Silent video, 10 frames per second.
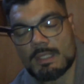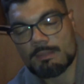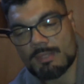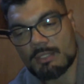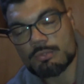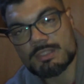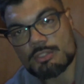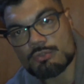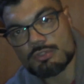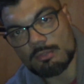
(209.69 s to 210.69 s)
Eh bien
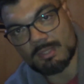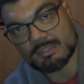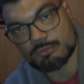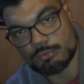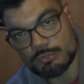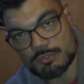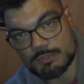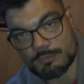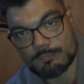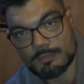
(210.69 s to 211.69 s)
écoutez, je vous embrasse
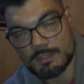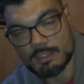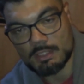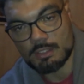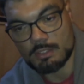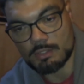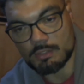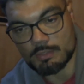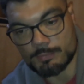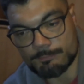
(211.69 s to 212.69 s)
tous.
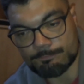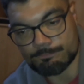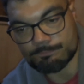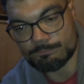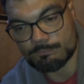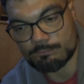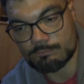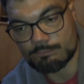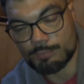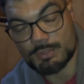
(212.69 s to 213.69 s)
Euh,
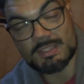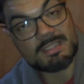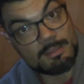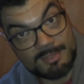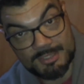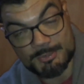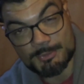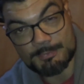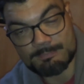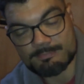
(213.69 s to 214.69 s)
peut-être à
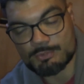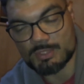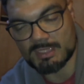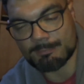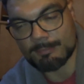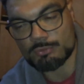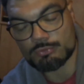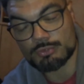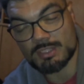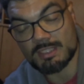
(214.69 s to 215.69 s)
bientôt. Je suis incapable de
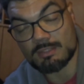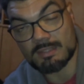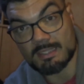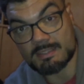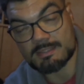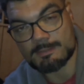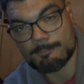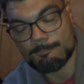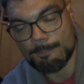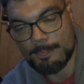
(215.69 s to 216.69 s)
vous donner une date.
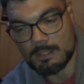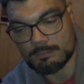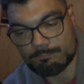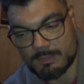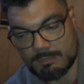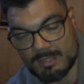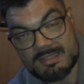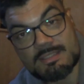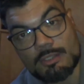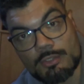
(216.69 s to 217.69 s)
Et
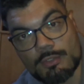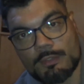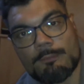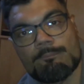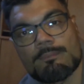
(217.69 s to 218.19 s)
merci encore.